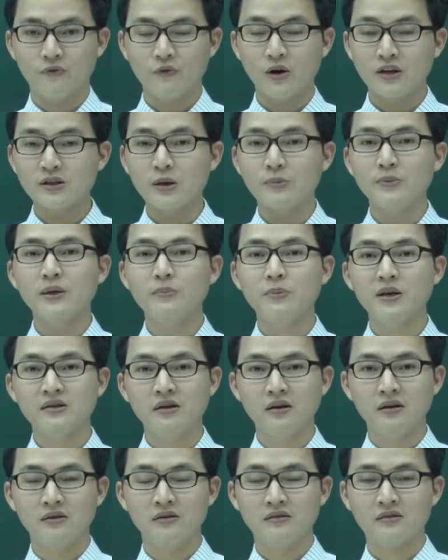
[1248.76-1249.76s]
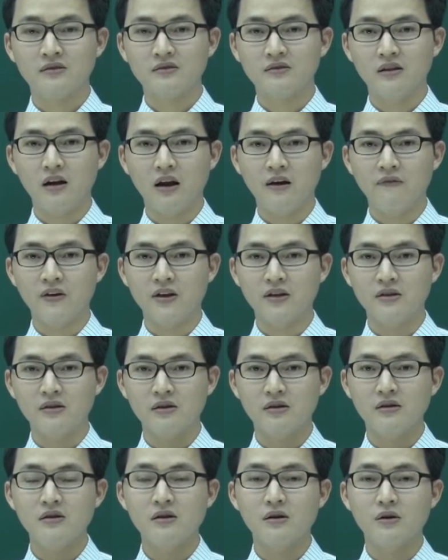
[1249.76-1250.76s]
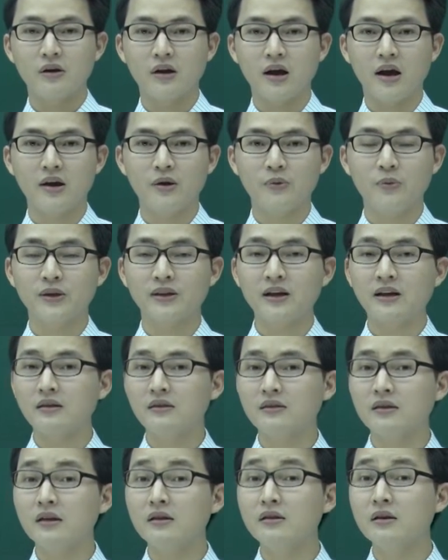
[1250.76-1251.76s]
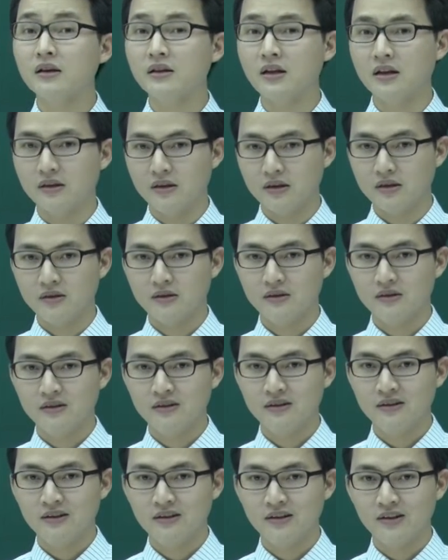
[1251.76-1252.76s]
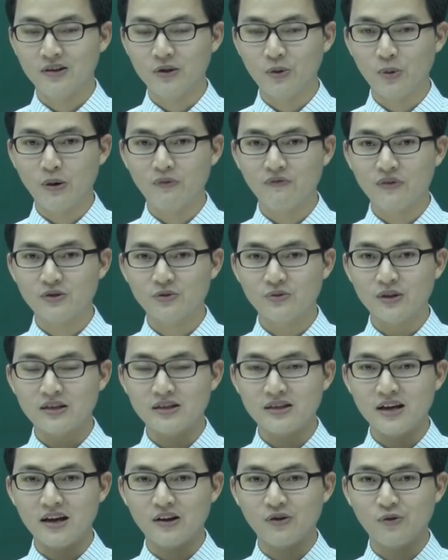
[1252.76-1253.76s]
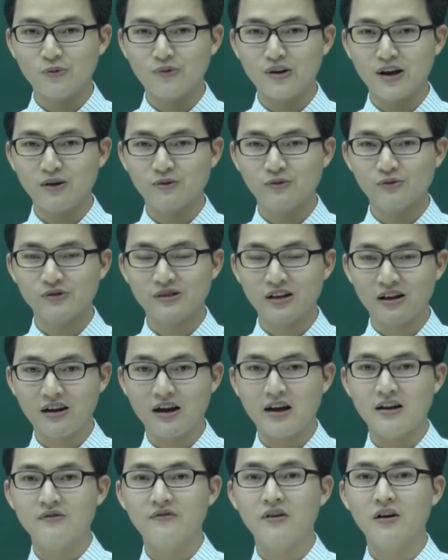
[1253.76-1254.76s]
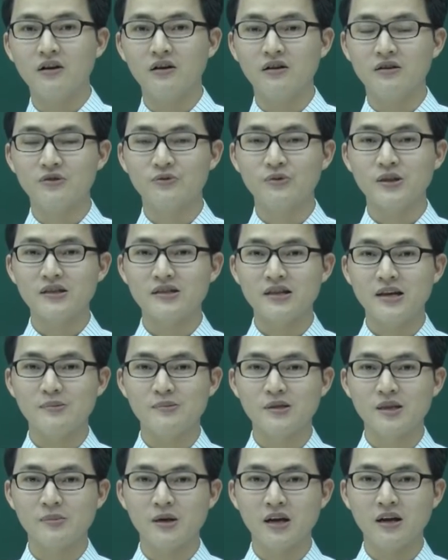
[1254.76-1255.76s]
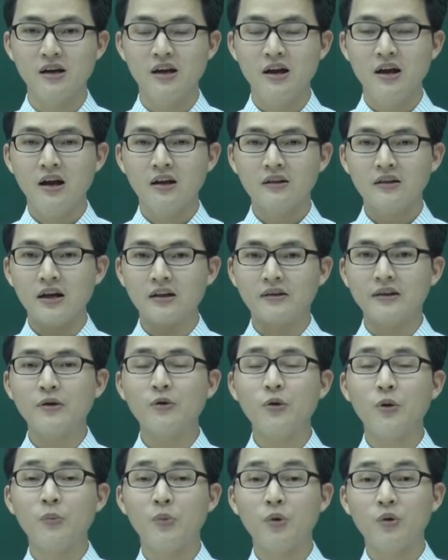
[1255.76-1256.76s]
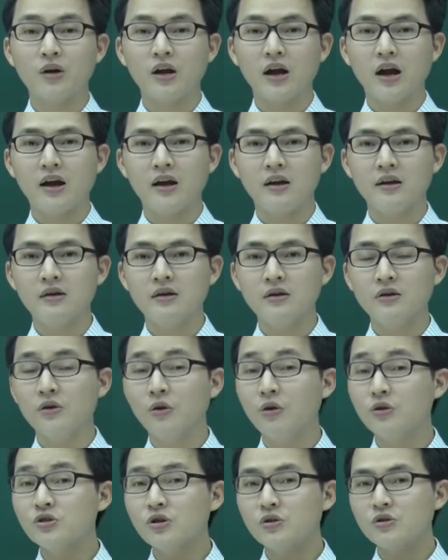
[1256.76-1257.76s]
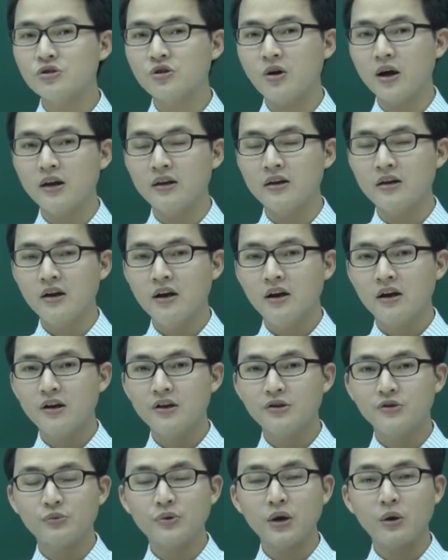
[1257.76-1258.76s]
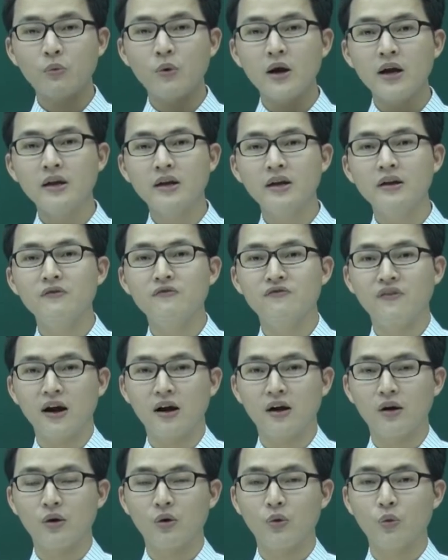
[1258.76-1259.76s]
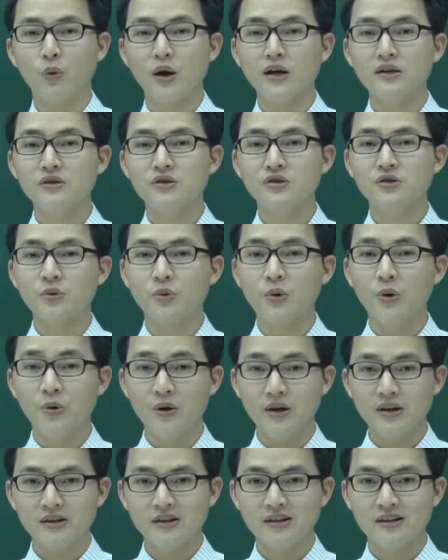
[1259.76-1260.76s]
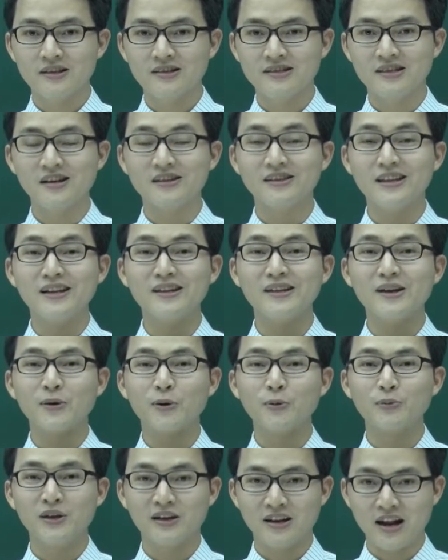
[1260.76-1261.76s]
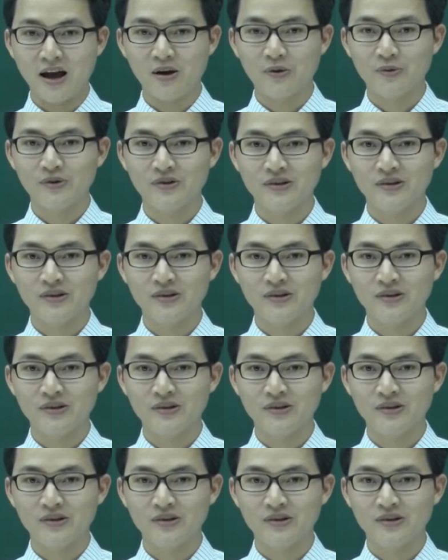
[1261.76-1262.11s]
Quan trọng nhất bây giờ đó là phải nhớ được cái quy tắc tính được cái thể tích. Đúng không? Và chúng ta sẽ cùng nhau dở lại vở, chúng ta xem xem là thể tích của một cái khối tròn xoay khi chúng ta quay cái hình phẳng quanh trục ô ích sẽ được tính theo công thức nào.